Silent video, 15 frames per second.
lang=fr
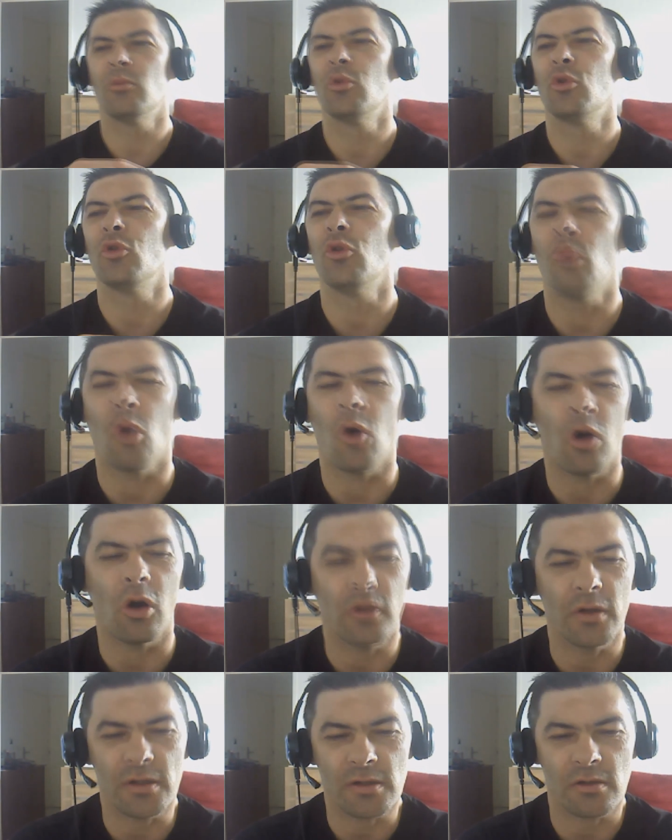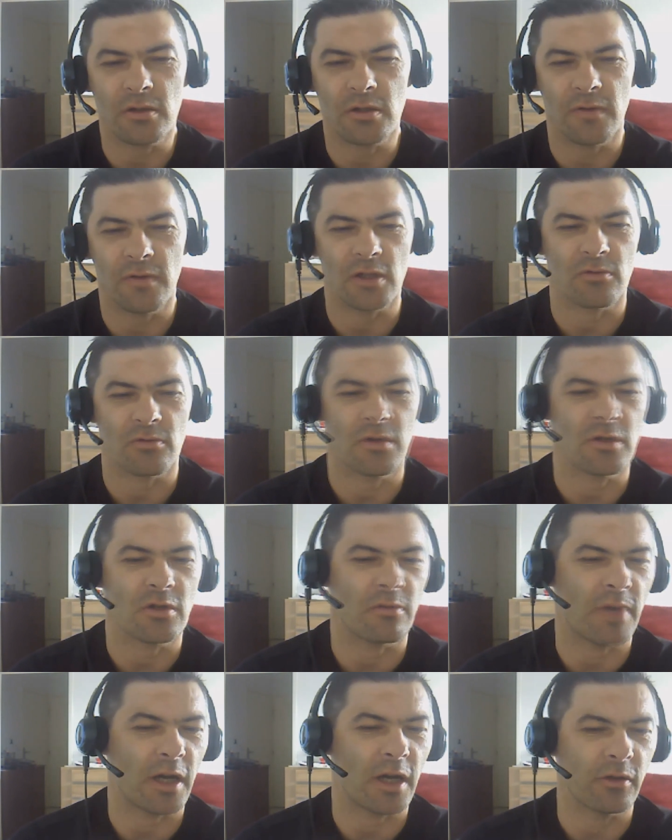me demandent est-ce que tu vas jouer
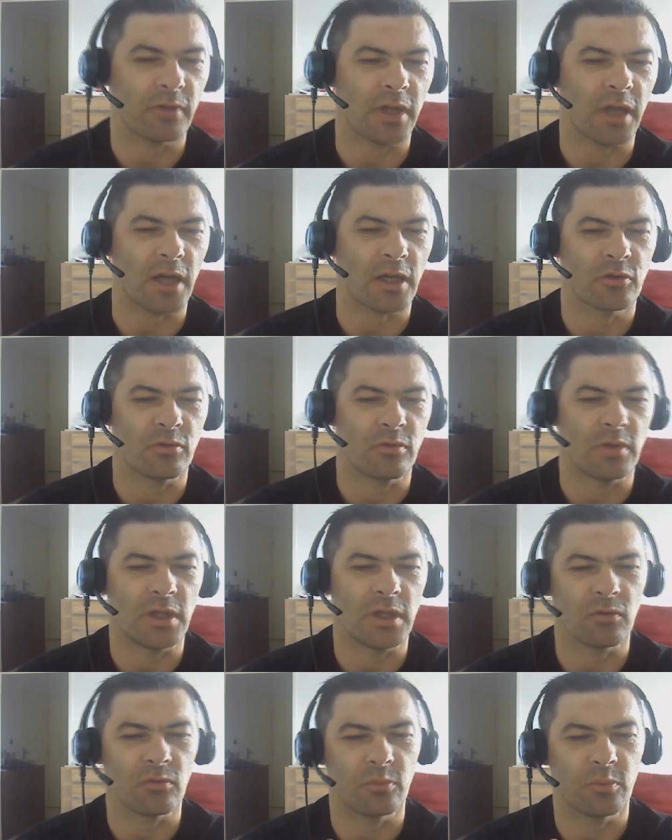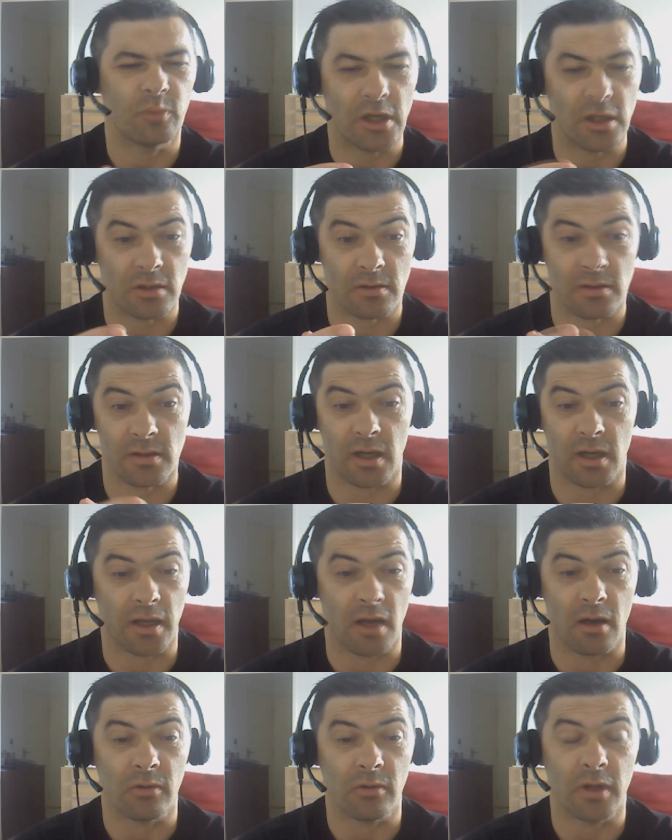sur Mario Kart 8 ou pas J'en sais
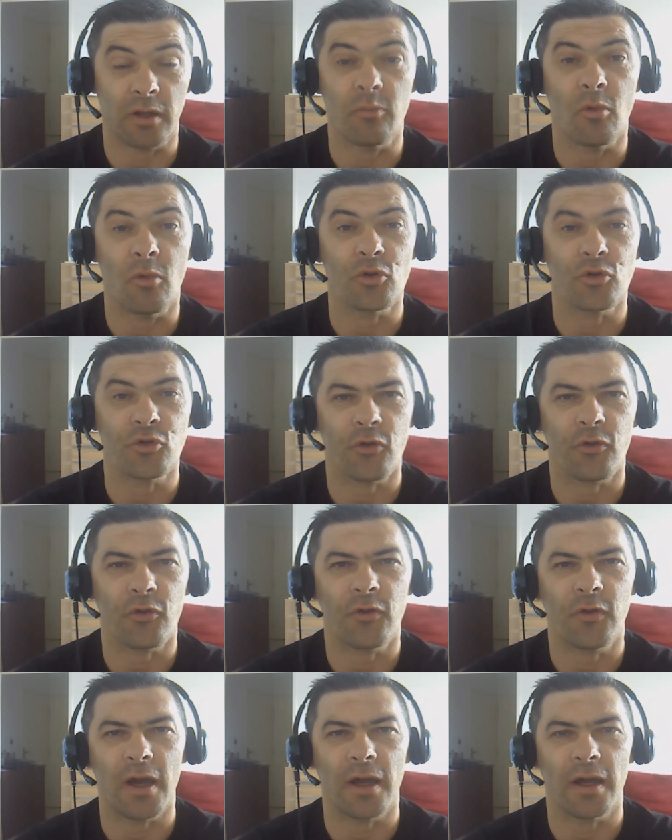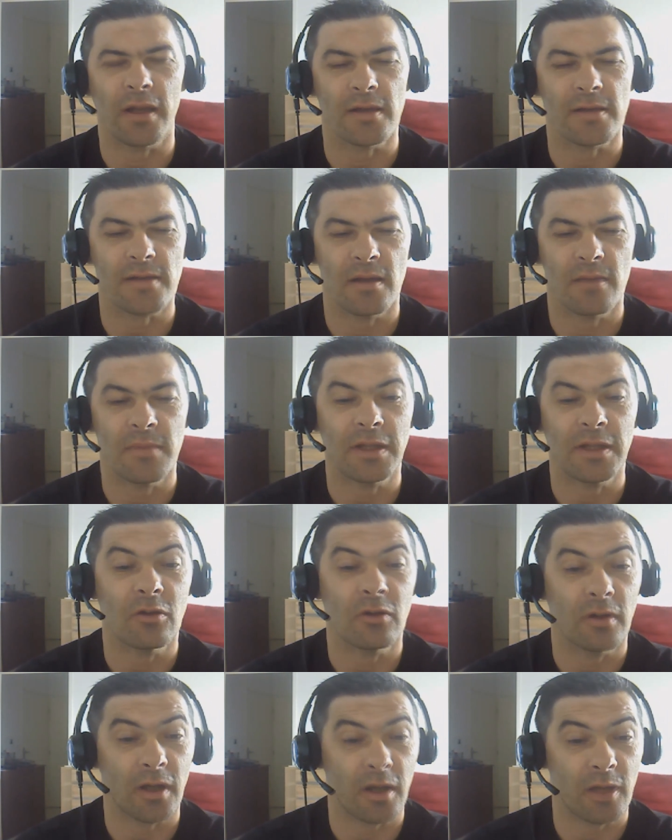rien, honnêtement, j'en sais rien. Ça
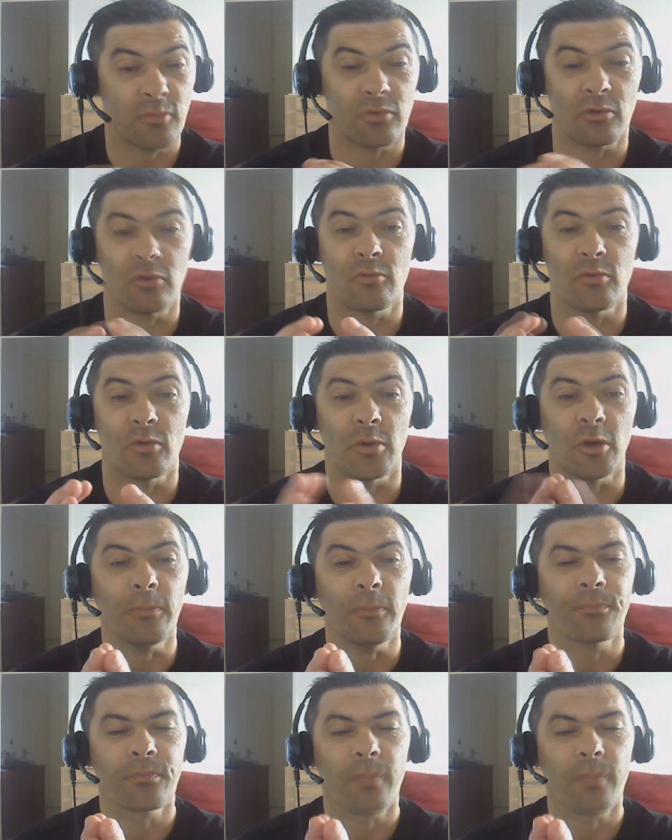m'étonnerait pour le moment.